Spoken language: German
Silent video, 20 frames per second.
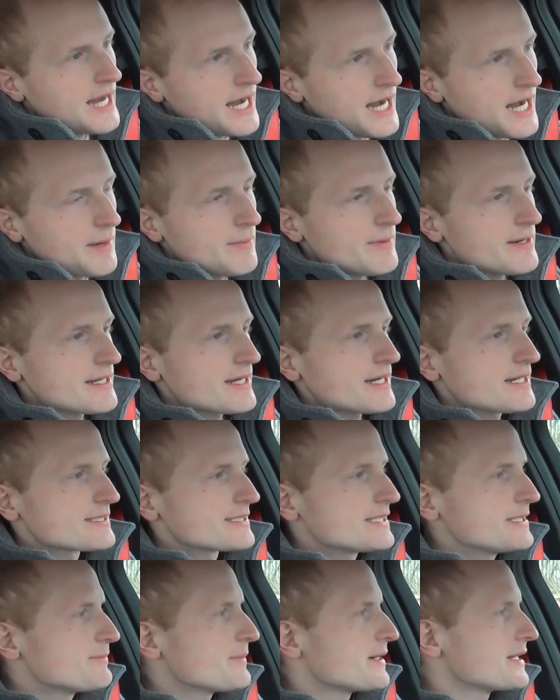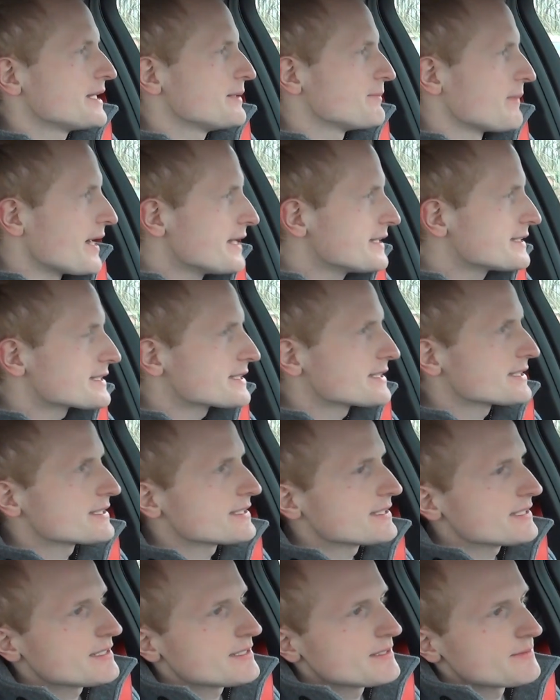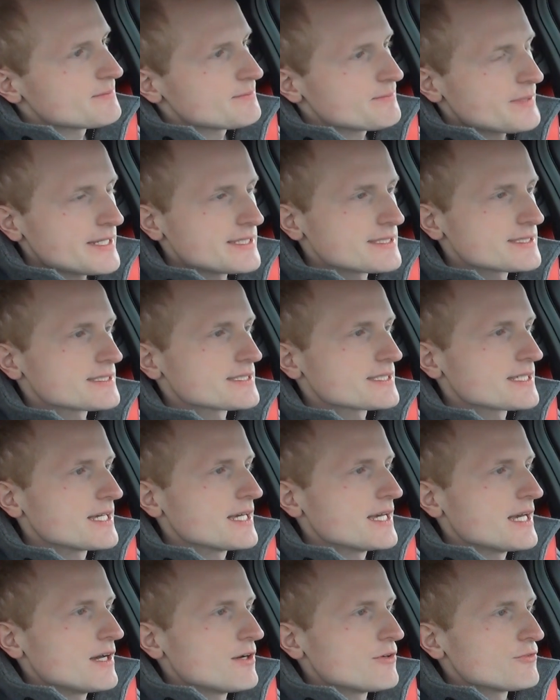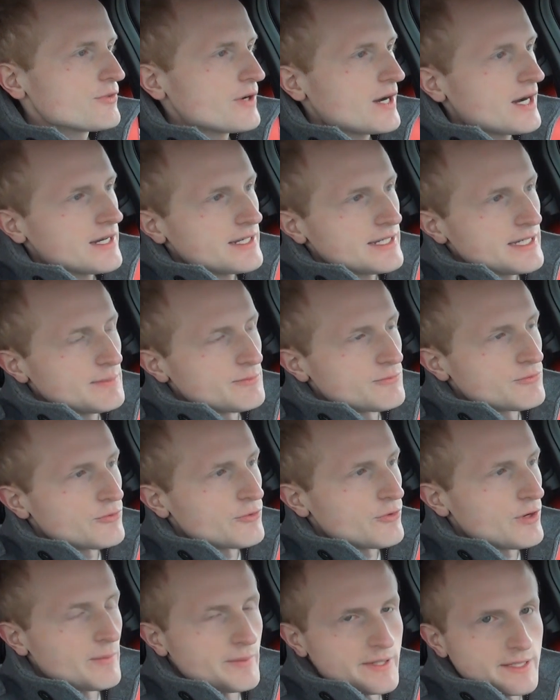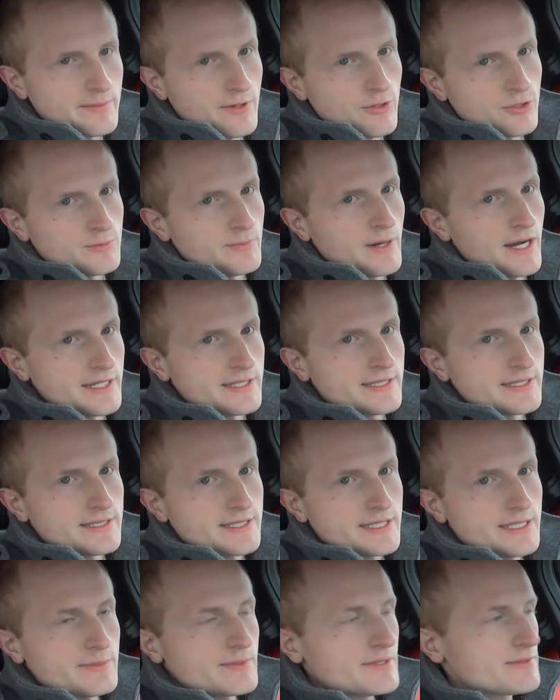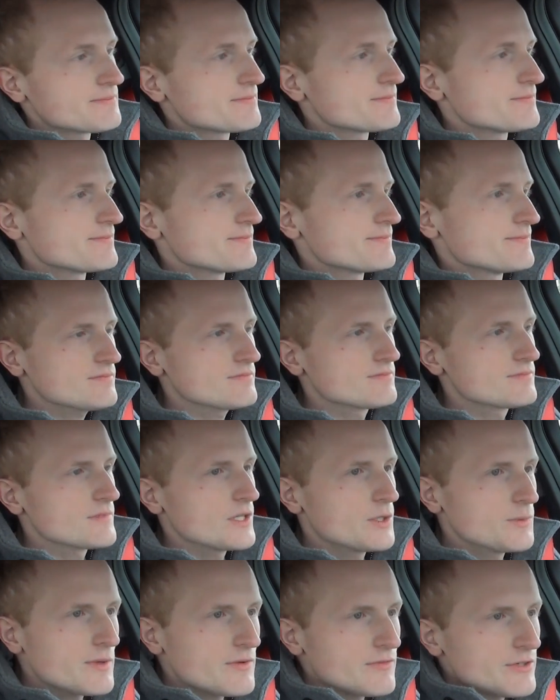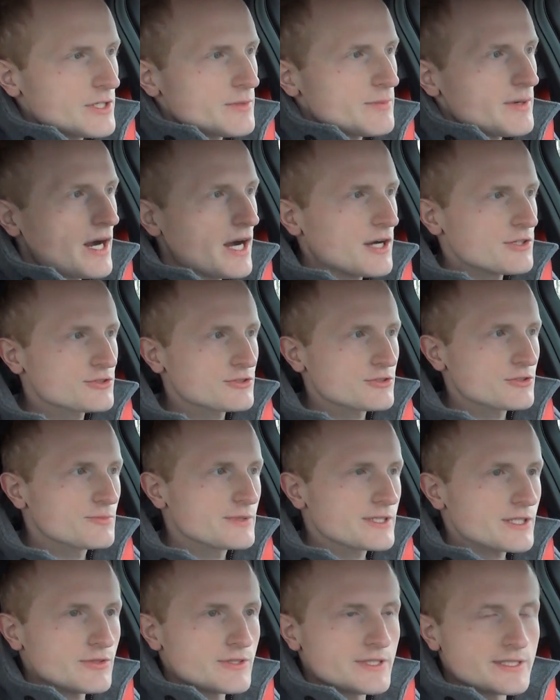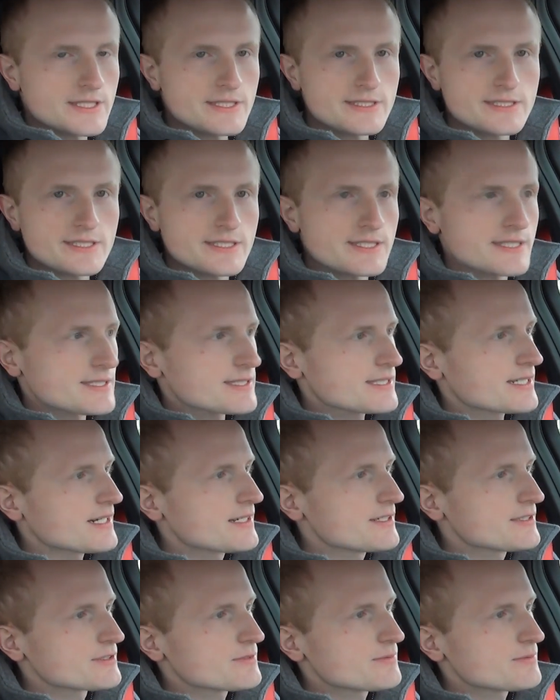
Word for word: aber daran sieht man, die meisten ähm, Bands fahren eben vor mit dem Automatikgetriebe. Immer wieder überraschend tun mich auch die Sitze jetzt. Gerade